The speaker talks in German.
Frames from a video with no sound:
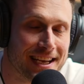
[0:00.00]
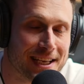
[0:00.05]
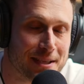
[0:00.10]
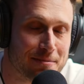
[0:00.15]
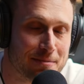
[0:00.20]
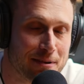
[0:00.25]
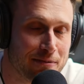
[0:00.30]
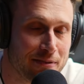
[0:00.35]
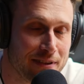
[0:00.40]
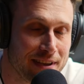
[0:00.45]

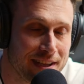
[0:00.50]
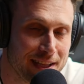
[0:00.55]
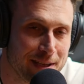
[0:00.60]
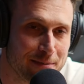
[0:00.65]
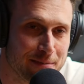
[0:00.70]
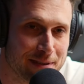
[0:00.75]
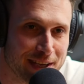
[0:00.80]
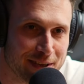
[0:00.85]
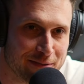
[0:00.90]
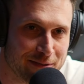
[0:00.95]
Erstmal vielen
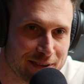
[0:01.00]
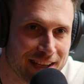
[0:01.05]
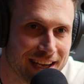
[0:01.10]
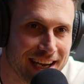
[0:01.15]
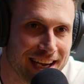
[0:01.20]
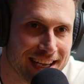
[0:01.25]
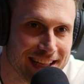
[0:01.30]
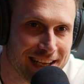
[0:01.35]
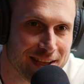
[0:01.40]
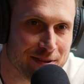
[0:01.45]
lieben Dank für die
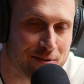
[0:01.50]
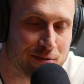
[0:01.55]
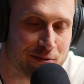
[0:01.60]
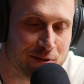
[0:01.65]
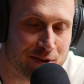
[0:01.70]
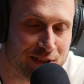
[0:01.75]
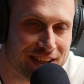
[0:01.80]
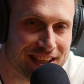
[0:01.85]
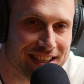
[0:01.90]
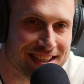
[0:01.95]
Einladung,
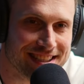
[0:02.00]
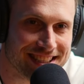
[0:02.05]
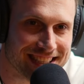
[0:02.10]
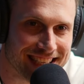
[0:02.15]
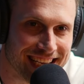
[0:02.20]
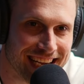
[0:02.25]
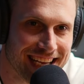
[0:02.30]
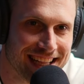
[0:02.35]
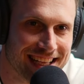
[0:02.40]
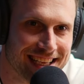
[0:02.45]
für
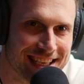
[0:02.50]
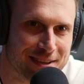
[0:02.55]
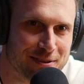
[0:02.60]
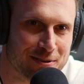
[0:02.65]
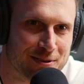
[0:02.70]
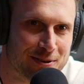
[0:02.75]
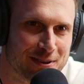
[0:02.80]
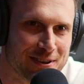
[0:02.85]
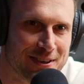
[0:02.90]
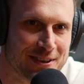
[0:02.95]
dieses geile
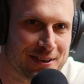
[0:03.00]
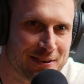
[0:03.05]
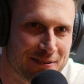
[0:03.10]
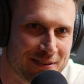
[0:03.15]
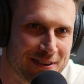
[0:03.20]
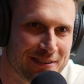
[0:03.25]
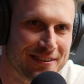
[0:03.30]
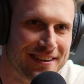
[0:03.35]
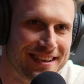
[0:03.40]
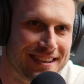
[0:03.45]
Intro.
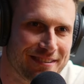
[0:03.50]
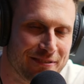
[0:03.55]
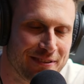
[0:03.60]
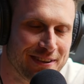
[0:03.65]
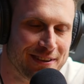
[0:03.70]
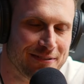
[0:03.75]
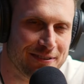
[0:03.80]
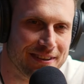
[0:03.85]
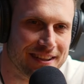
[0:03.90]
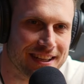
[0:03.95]
Auf jeden Fall
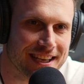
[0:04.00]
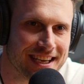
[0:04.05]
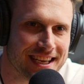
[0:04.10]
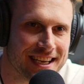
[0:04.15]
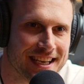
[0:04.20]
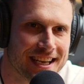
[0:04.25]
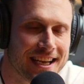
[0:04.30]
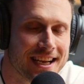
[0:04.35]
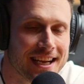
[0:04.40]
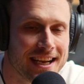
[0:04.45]
vielen, sehr, vielen sehr
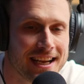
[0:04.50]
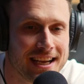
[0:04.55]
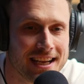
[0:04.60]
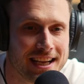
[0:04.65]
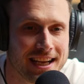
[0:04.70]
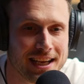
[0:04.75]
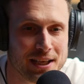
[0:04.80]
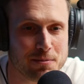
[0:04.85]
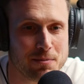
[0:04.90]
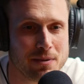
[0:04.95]
Dank.
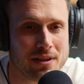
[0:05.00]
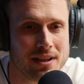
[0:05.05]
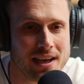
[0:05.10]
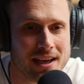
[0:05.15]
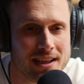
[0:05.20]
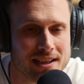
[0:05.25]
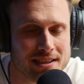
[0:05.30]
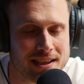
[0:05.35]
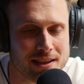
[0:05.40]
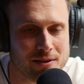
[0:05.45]
Ja, ich bin
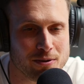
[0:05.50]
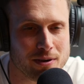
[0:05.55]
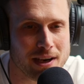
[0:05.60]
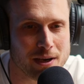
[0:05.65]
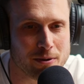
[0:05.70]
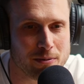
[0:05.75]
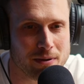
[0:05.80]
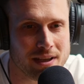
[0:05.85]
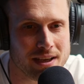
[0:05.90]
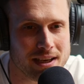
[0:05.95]
der Alessandro
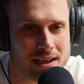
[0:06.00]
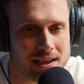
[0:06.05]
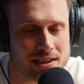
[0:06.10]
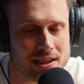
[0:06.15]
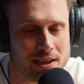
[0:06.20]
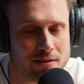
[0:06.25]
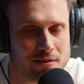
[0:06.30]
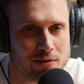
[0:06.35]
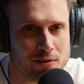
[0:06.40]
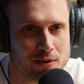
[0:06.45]
Aquila,
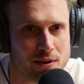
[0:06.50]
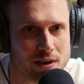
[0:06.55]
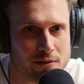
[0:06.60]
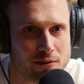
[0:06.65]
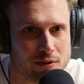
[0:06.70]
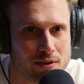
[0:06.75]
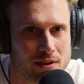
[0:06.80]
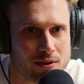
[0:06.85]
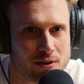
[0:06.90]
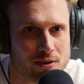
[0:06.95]
Geschäftsführer
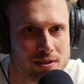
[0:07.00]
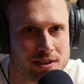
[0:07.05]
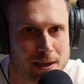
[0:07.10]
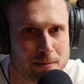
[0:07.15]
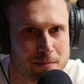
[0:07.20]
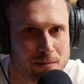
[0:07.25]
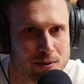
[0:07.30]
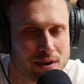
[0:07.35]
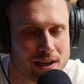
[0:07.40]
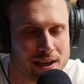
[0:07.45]
von der
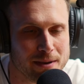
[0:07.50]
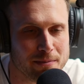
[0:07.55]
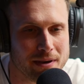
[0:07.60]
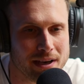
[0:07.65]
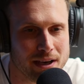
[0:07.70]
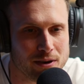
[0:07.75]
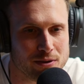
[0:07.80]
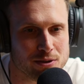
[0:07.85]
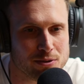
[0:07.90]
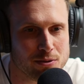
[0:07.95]
Konzeptbau
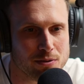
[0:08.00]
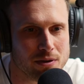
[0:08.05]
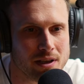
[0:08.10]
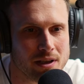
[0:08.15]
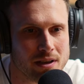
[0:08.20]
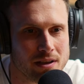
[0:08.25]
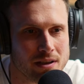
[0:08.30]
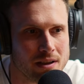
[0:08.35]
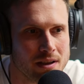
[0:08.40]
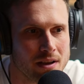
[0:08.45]
GmbH aus
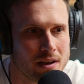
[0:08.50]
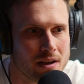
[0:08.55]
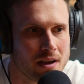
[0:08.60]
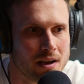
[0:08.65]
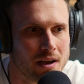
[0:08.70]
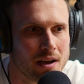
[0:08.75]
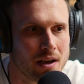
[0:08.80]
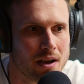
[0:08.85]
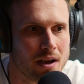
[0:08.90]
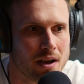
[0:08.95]
Solingen.
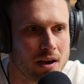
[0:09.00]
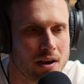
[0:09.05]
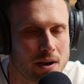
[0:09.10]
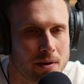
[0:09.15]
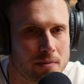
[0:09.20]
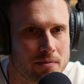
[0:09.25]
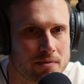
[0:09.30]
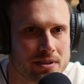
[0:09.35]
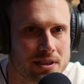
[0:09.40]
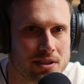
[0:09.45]

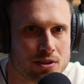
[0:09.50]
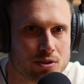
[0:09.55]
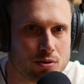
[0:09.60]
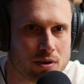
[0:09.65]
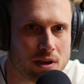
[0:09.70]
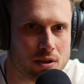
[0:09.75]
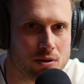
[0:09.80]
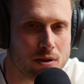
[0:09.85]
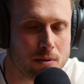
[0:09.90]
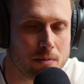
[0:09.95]
Ähm, wir sind ein
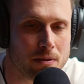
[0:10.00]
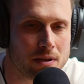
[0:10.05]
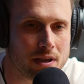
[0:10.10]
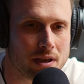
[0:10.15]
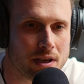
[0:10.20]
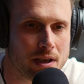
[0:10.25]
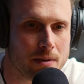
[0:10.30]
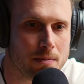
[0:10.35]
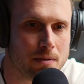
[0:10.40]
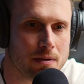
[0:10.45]

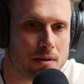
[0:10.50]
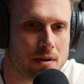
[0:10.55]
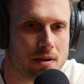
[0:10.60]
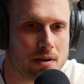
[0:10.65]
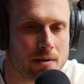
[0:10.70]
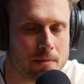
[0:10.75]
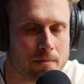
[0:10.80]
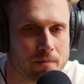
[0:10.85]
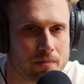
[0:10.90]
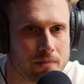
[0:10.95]
Stuckateurbetrieb,
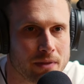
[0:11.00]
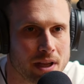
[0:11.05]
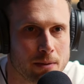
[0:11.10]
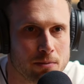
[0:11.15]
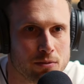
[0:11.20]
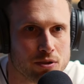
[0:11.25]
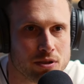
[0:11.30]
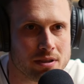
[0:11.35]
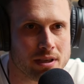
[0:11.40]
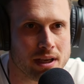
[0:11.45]
ähm,
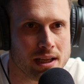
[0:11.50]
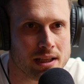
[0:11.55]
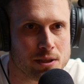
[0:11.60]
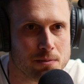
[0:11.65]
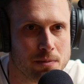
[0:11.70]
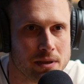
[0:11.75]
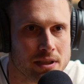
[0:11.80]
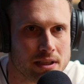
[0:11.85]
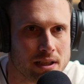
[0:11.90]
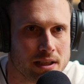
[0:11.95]
haben uns halt
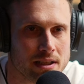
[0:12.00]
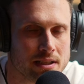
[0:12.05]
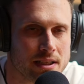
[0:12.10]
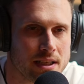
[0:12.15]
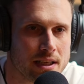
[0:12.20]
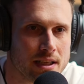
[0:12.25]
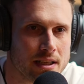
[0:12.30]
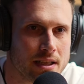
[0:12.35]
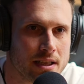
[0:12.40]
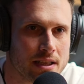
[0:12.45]

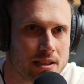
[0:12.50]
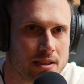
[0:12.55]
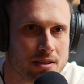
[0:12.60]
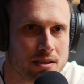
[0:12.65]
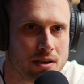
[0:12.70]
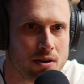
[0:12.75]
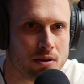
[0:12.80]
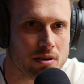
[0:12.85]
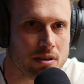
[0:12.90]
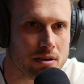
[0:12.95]
spezialisiert
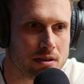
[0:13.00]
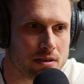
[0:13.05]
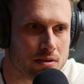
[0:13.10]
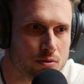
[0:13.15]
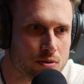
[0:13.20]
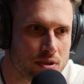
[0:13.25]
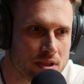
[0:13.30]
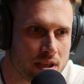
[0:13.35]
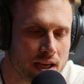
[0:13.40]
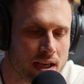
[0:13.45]
jetzt auch
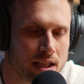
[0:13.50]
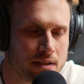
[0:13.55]
durch die